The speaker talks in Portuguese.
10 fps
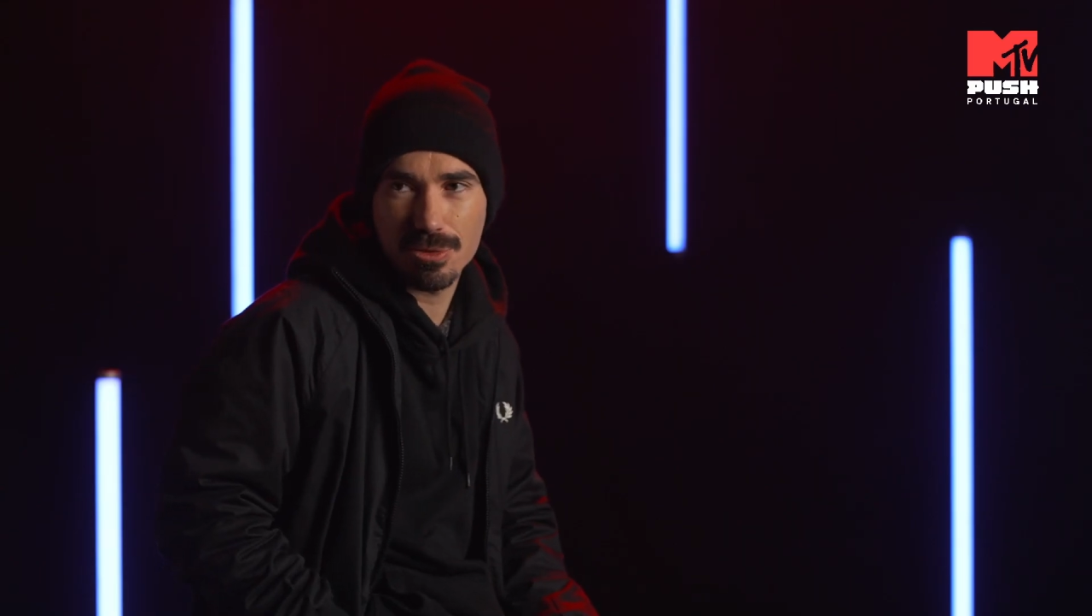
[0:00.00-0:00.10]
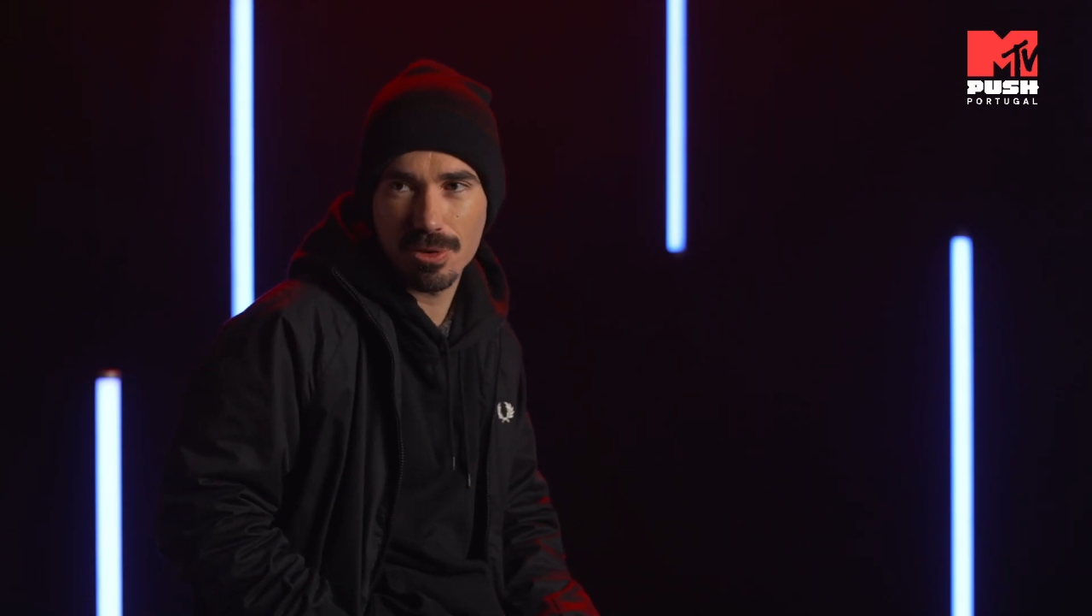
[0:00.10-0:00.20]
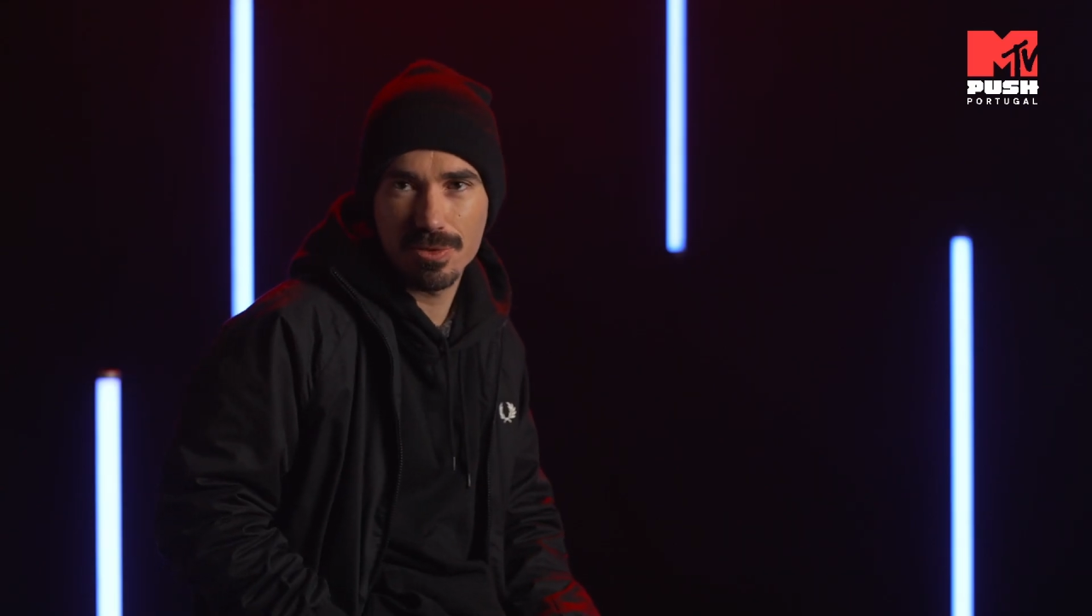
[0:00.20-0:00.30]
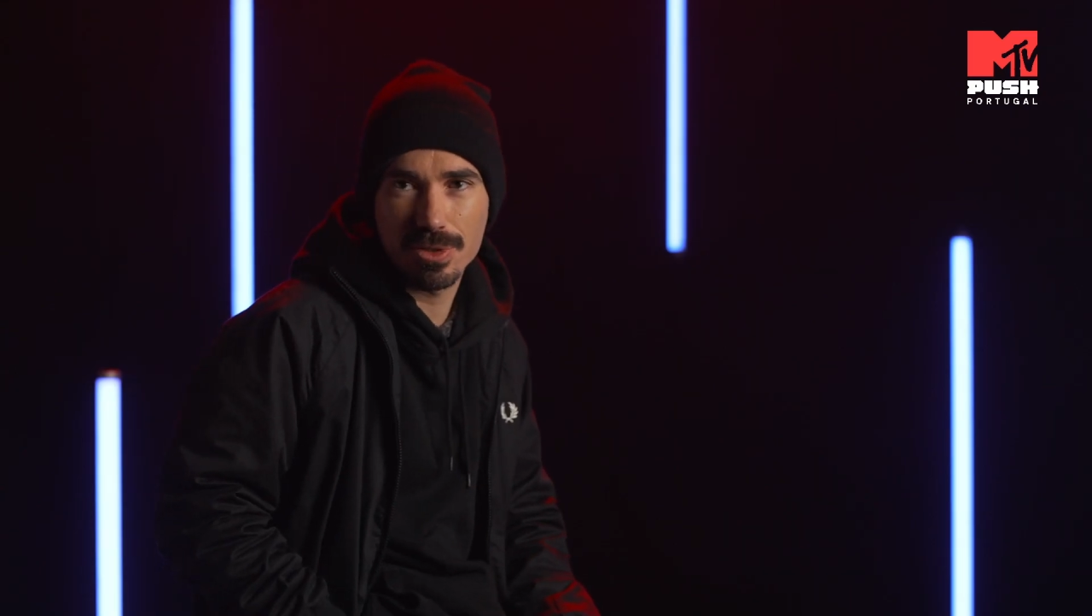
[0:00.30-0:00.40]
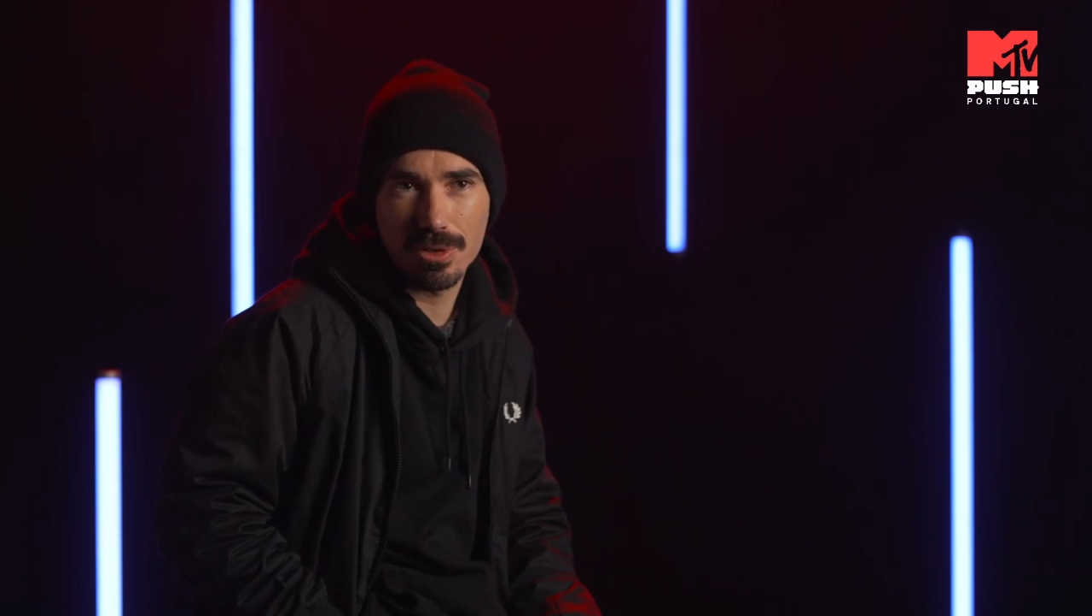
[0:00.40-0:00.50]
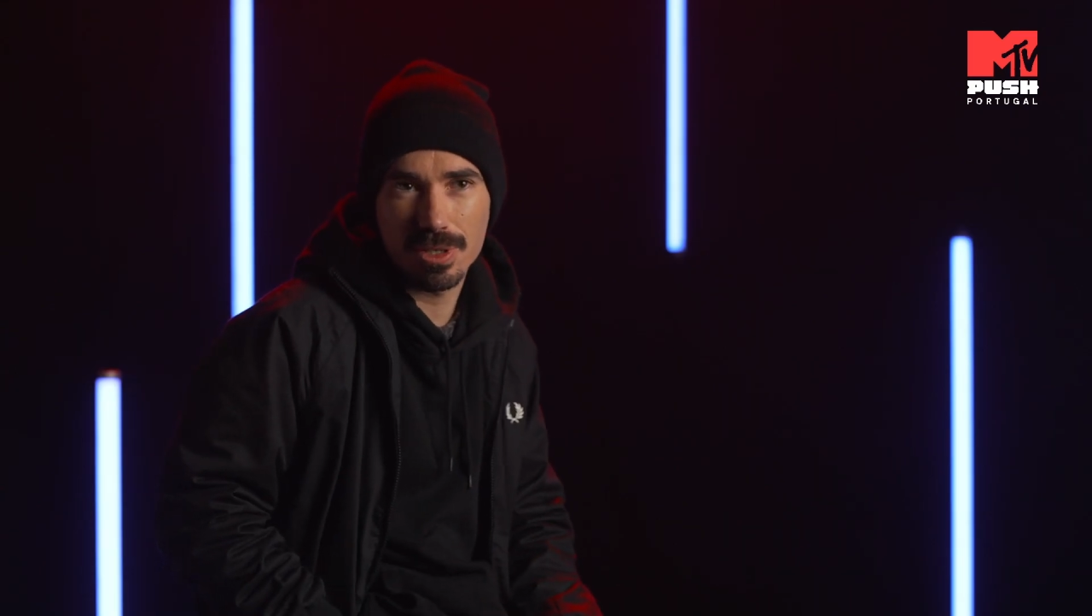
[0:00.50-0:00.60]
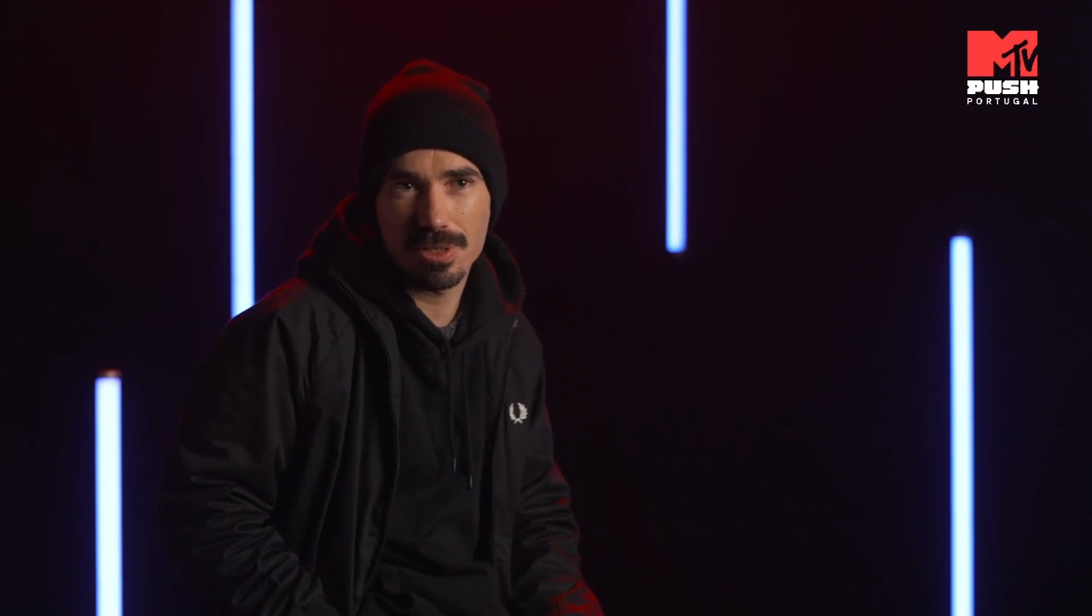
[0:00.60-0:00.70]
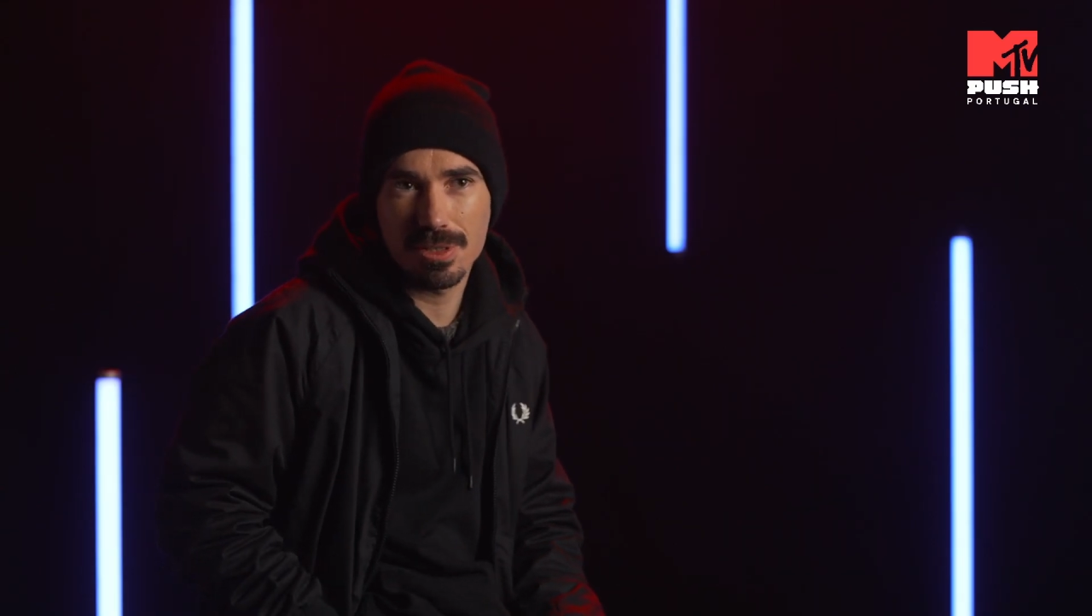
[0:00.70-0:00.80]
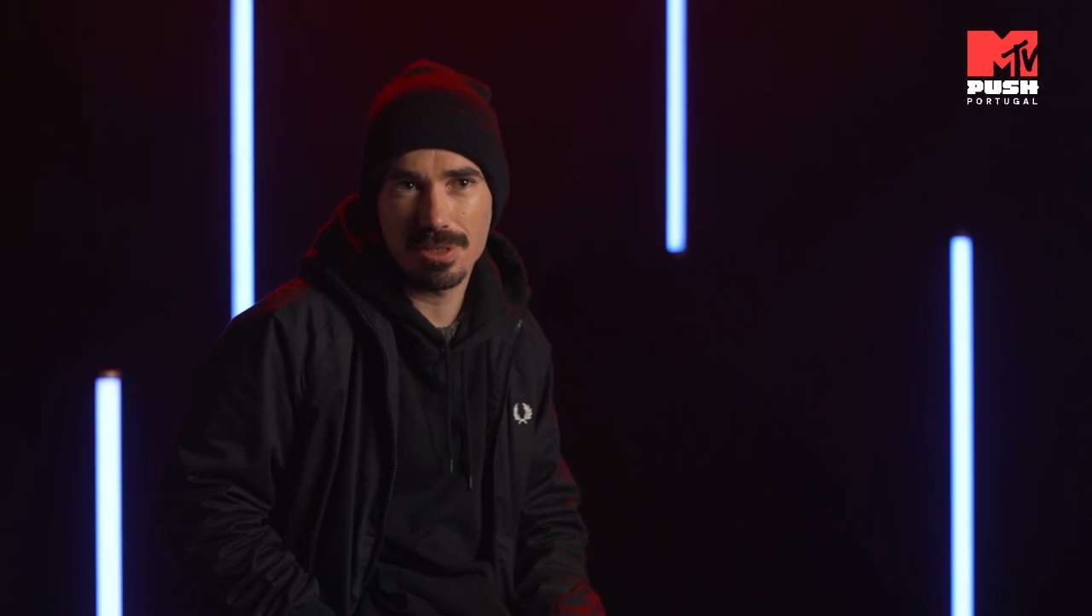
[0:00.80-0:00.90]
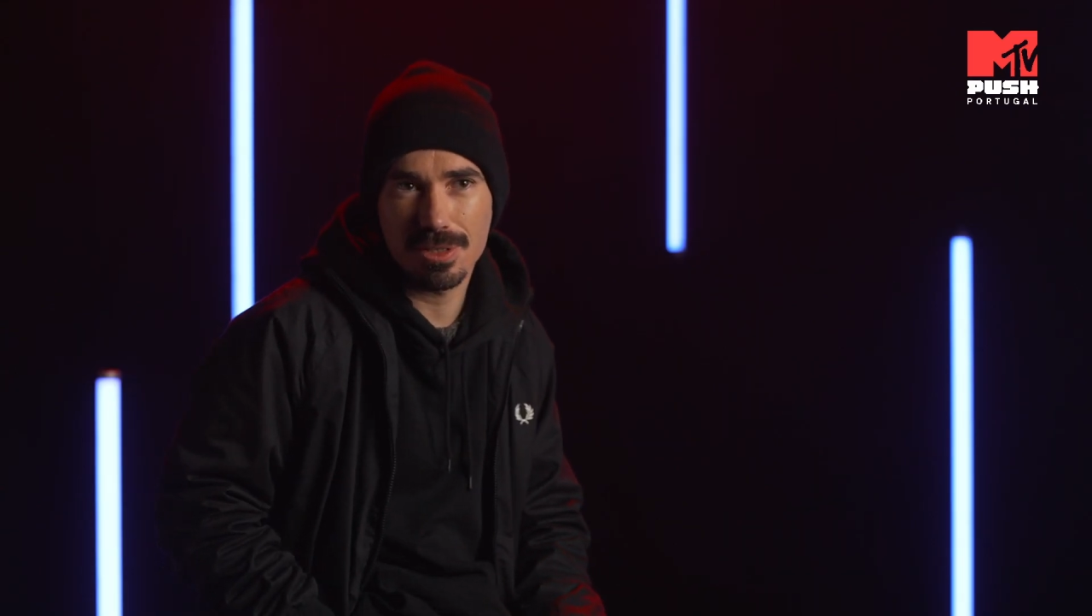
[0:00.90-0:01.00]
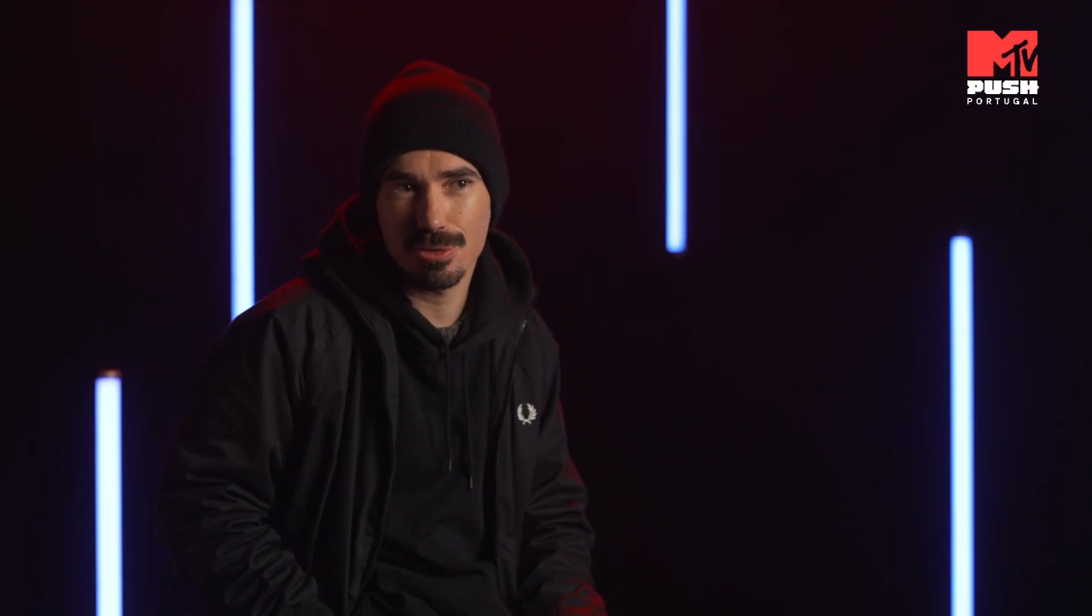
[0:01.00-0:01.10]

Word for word: 9h45,